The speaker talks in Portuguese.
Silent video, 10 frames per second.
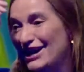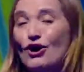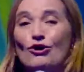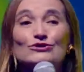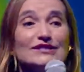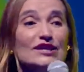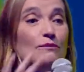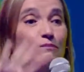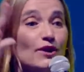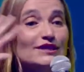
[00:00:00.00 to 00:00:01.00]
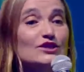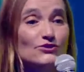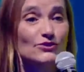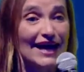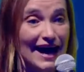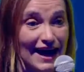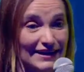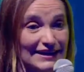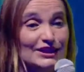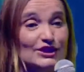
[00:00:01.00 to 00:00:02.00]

Ou seja, podem chorar, que é.